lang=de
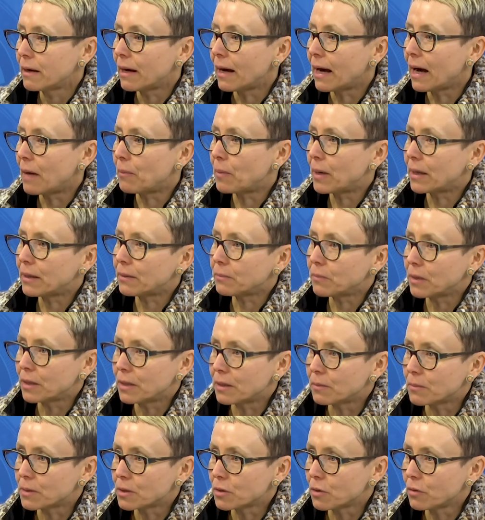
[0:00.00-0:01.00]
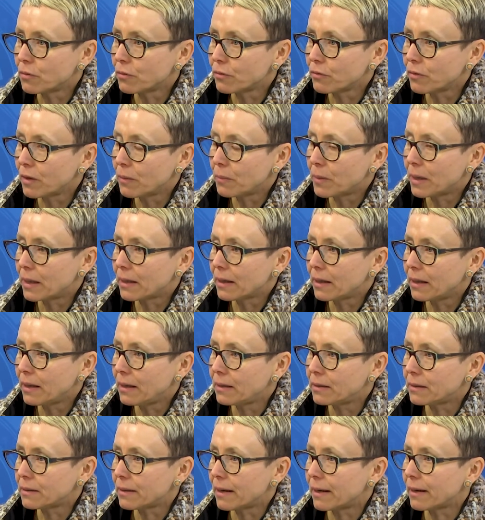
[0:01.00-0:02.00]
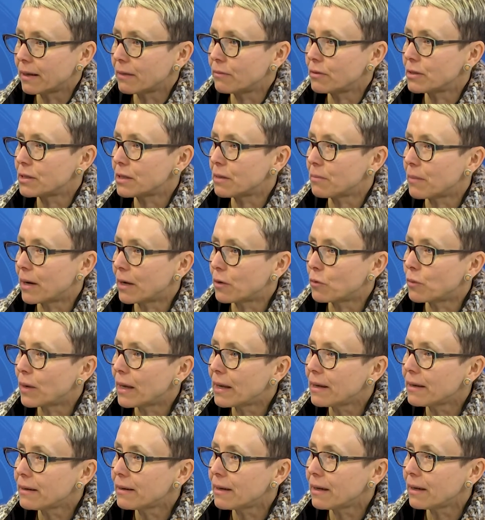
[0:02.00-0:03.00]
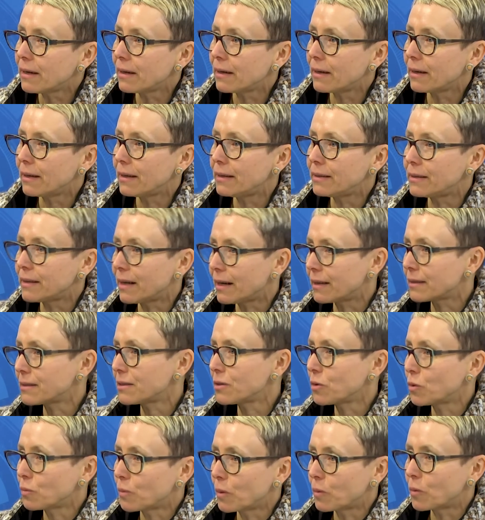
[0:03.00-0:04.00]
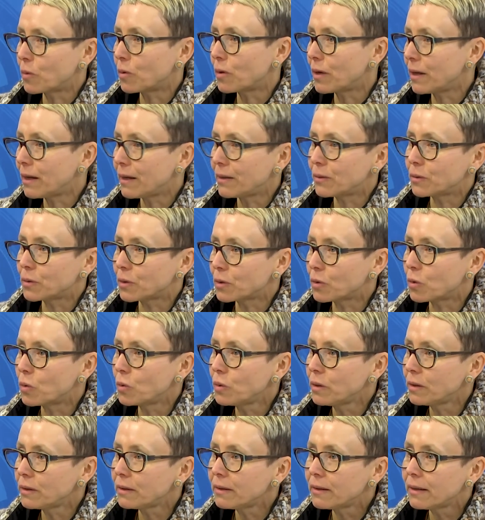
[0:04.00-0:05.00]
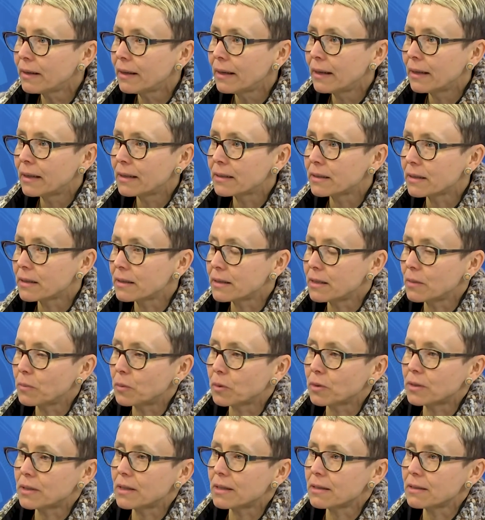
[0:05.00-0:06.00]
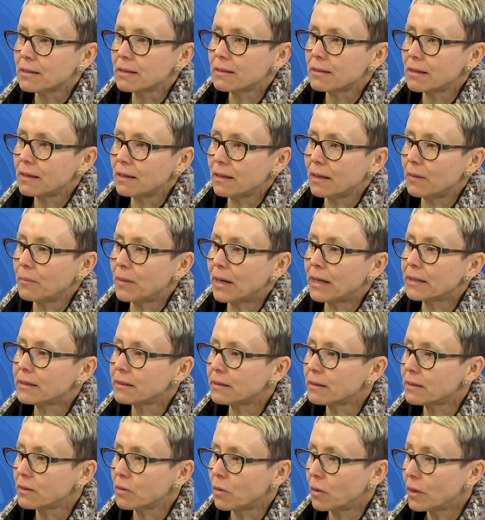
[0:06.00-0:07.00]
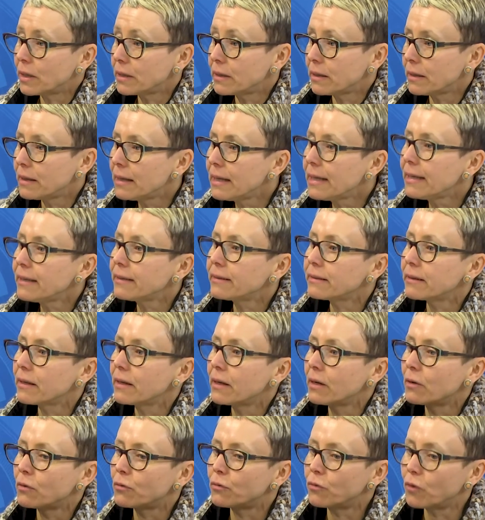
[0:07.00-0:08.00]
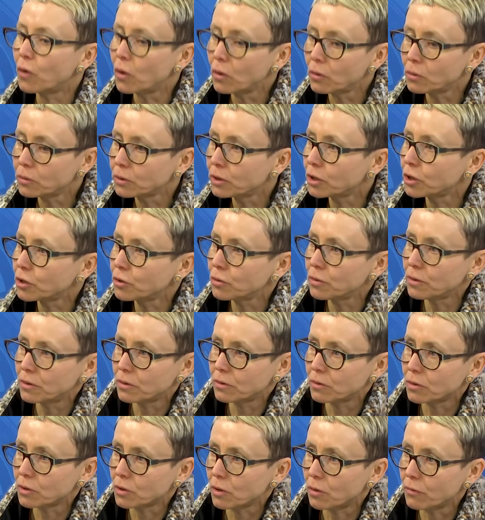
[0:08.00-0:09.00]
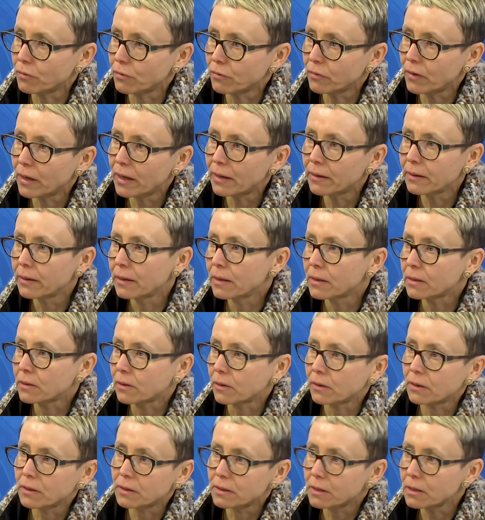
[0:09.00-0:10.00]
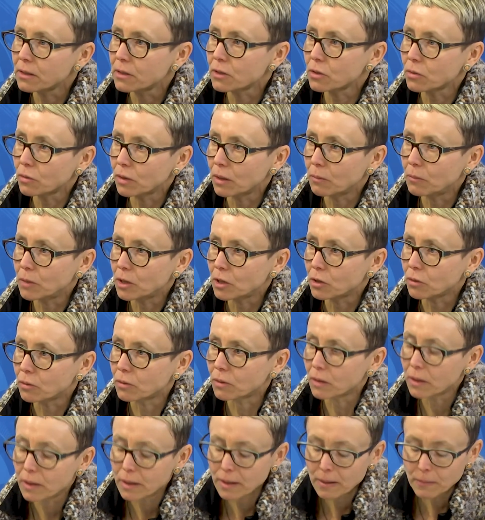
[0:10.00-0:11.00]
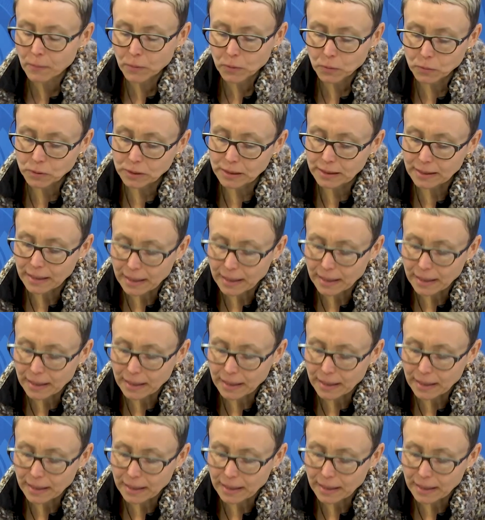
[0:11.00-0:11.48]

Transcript: Arbeiten mit einem Softwarepaket, dann gewisse manuelle Dinge, Interaktion mit Kollegen oder Kunden. Das heißt, die Prozesse sind ja meistens heute nicht voll unterstützt durch Software, sondern es ist so eine Mischung. Mhm. Und die